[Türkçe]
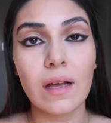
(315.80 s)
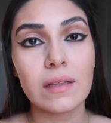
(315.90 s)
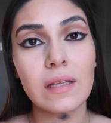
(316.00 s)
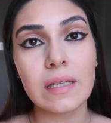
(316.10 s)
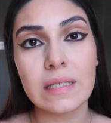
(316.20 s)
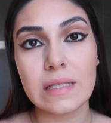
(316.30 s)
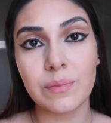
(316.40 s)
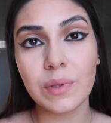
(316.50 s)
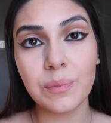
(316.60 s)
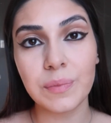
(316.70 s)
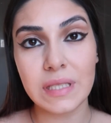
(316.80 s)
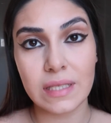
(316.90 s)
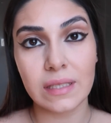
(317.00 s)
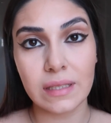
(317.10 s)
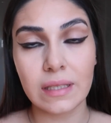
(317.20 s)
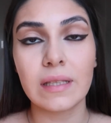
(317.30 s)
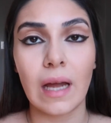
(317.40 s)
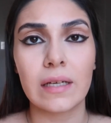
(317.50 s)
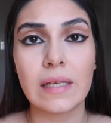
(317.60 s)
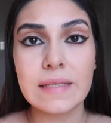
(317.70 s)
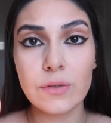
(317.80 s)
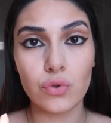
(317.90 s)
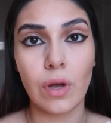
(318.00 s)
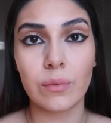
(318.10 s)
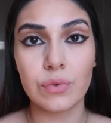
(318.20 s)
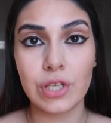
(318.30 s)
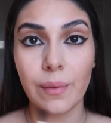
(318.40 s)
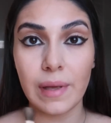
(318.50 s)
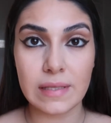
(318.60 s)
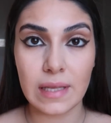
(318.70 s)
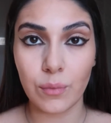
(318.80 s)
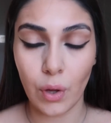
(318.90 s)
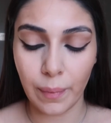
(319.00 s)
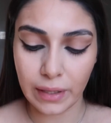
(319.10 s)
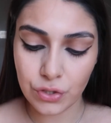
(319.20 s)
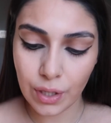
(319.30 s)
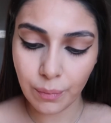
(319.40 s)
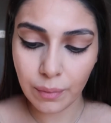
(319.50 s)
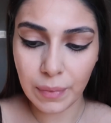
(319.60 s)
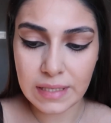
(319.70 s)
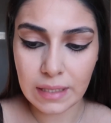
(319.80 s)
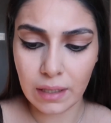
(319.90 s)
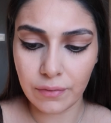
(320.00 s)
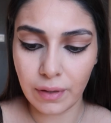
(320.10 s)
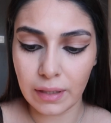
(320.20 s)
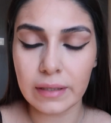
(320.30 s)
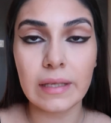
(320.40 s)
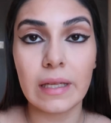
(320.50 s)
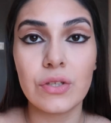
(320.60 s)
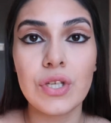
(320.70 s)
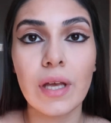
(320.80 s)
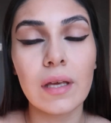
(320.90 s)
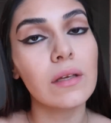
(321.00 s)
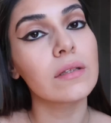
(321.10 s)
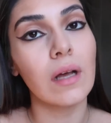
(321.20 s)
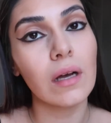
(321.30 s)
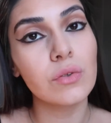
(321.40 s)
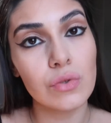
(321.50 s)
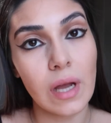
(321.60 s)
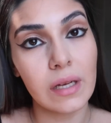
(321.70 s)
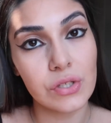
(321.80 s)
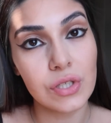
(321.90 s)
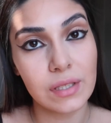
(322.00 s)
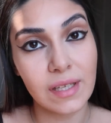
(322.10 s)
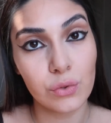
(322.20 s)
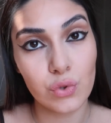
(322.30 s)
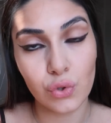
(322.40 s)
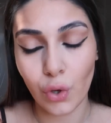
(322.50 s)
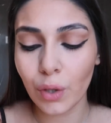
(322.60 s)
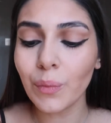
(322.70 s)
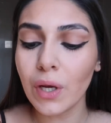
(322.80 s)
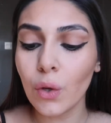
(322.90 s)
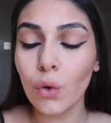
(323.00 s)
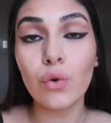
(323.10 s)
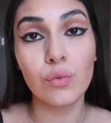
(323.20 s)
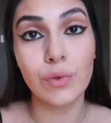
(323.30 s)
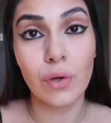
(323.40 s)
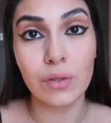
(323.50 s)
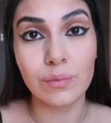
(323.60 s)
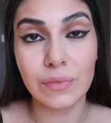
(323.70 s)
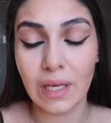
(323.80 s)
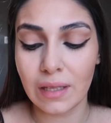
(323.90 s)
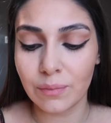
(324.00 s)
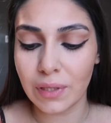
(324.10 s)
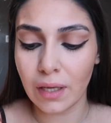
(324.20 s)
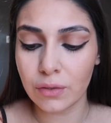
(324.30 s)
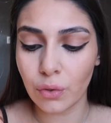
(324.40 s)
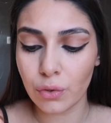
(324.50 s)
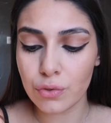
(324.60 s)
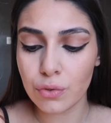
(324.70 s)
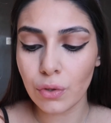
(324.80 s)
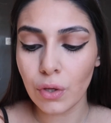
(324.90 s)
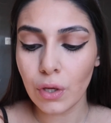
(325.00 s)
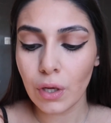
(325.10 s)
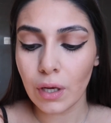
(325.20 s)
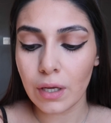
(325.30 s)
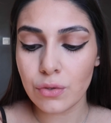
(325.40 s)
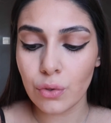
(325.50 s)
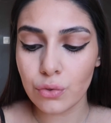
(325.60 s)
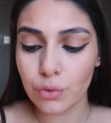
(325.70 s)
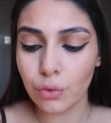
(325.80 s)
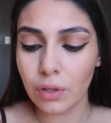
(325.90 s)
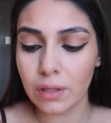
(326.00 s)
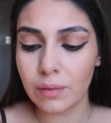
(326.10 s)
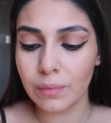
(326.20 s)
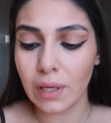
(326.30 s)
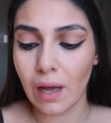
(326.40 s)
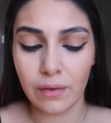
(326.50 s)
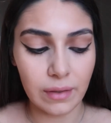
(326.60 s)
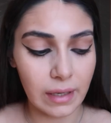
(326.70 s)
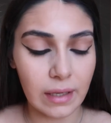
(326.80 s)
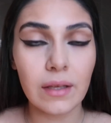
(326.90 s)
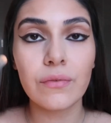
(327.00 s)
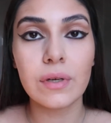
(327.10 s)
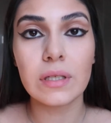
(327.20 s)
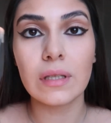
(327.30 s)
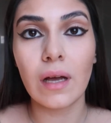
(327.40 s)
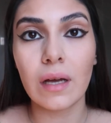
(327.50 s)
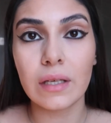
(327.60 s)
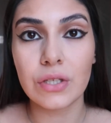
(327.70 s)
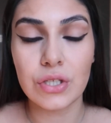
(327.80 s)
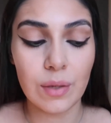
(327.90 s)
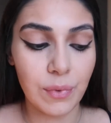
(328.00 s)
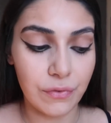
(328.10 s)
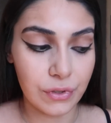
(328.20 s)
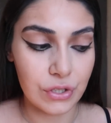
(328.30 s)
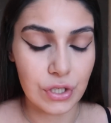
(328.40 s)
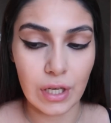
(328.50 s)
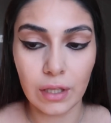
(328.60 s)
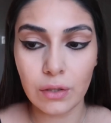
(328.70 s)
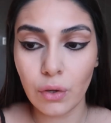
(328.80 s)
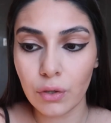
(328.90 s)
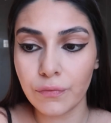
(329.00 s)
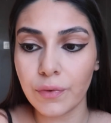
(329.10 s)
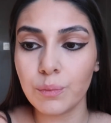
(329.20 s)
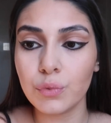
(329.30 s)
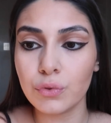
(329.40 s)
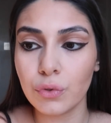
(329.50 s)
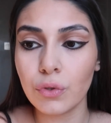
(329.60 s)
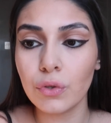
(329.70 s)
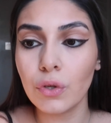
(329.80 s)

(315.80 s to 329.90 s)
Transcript: Ana kısmı bitirdik neredeyse. Şu an bir şeye benzemiyor bence ama maskara falan gelince daha güzelleşir diye düşünüyorum. Umuyorum diyelim daha doğrusu. Az önce uyguladığım kahverengi farı daha ince bir fırçaya alıyorum ve bunu